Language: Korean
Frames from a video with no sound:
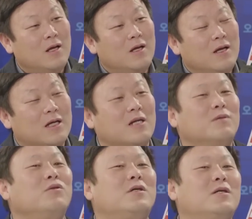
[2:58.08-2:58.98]
그러니까
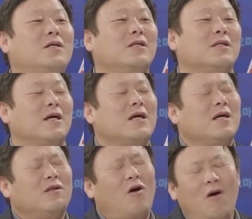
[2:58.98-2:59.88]
그분들은
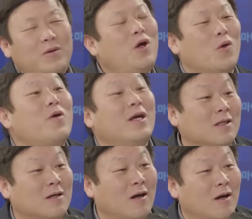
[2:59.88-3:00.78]
너무 여유가
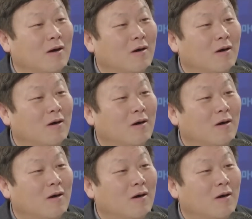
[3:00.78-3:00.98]
있는 거예요.